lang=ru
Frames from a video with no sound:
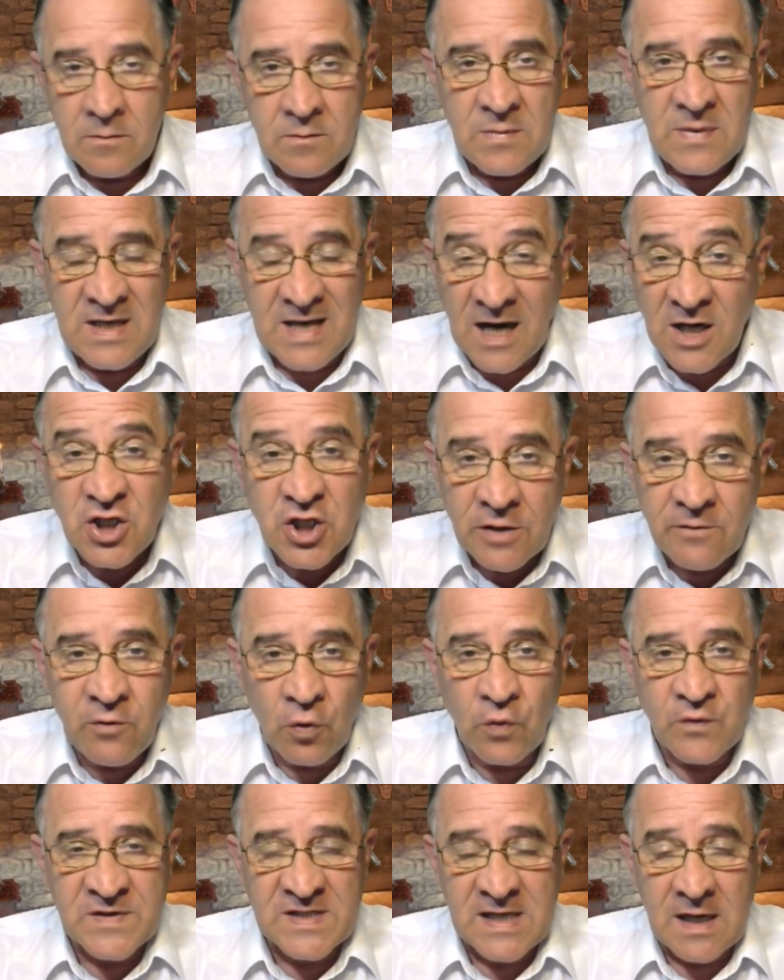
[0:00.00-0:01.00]
Я
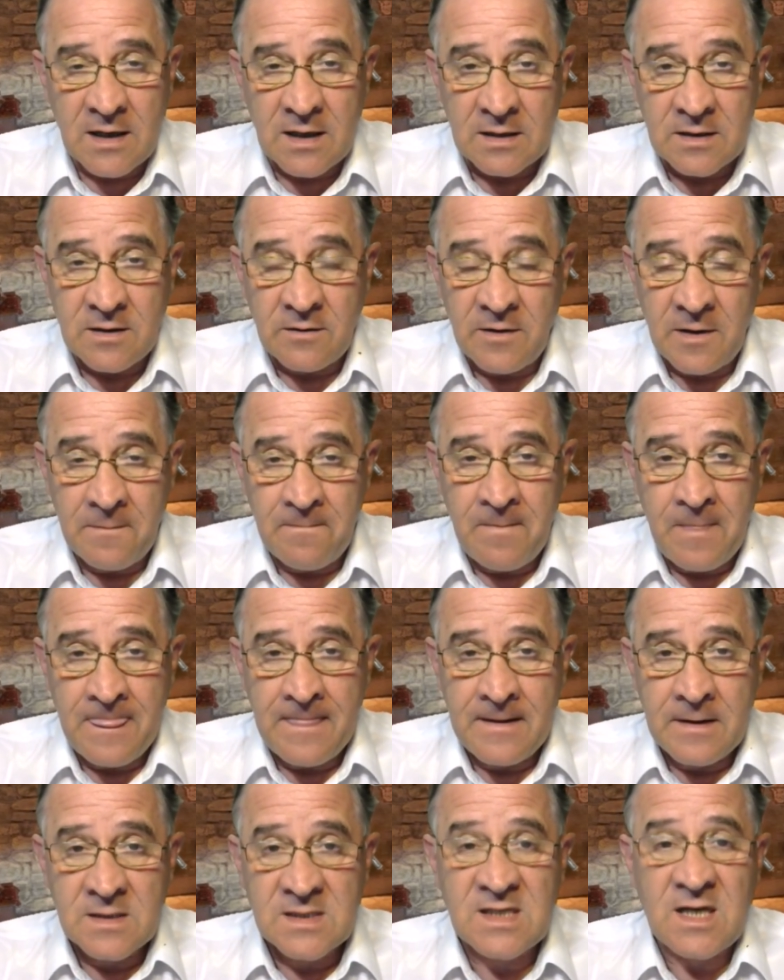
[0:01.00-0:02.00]
живу в Саратове.
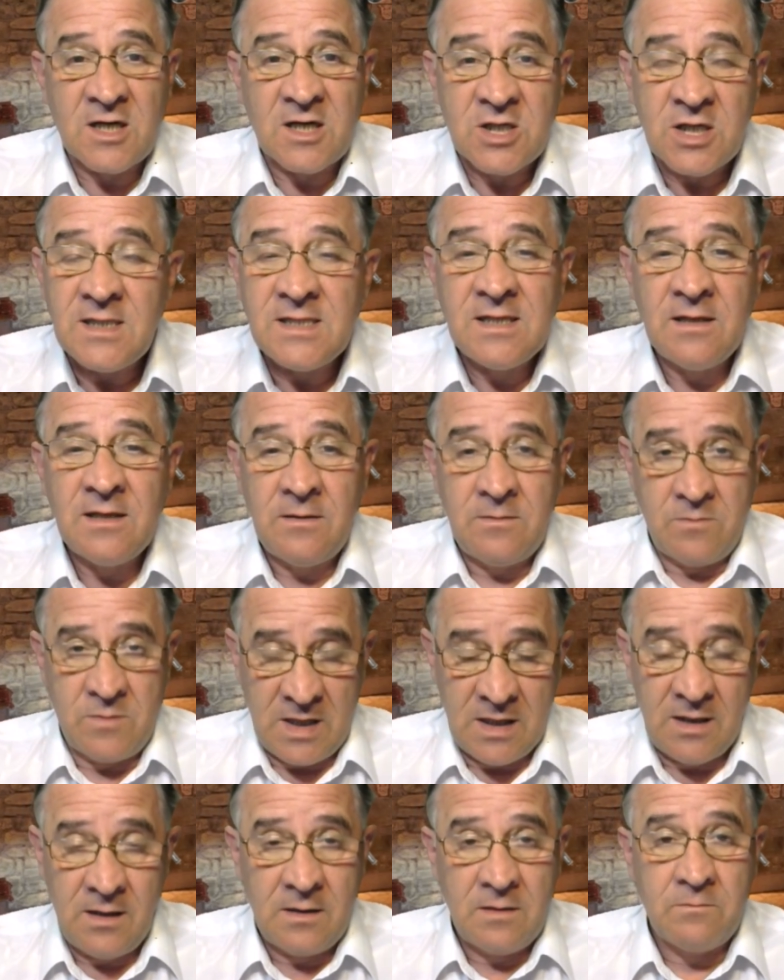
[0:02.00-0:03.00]
Скажите
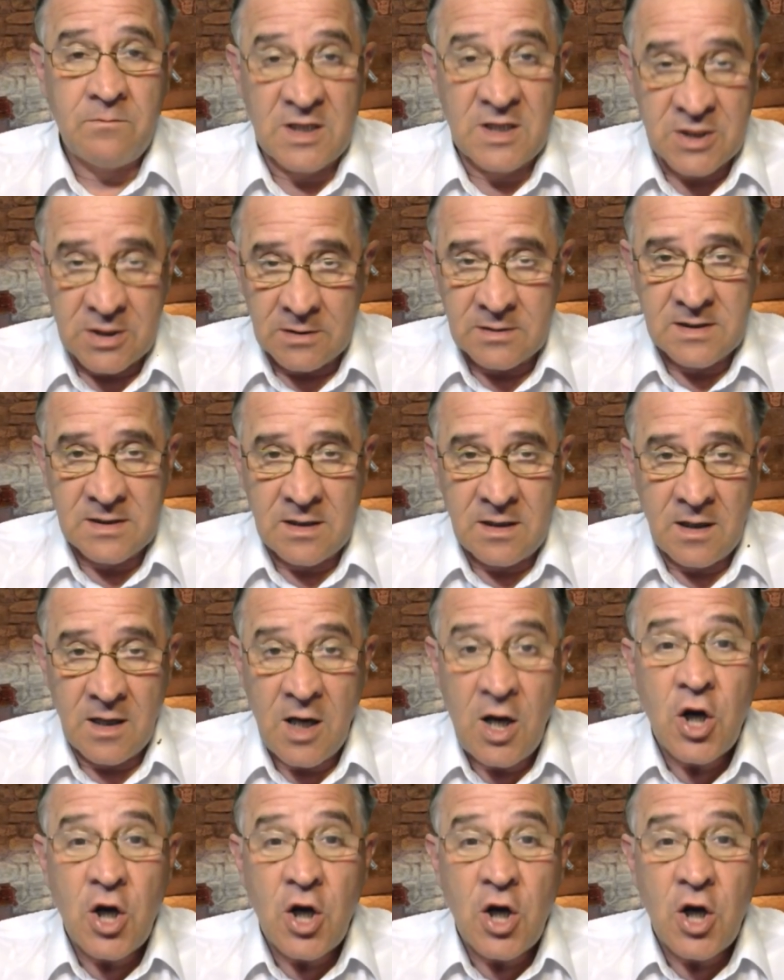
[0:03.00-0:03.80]
мне, пожалуйста,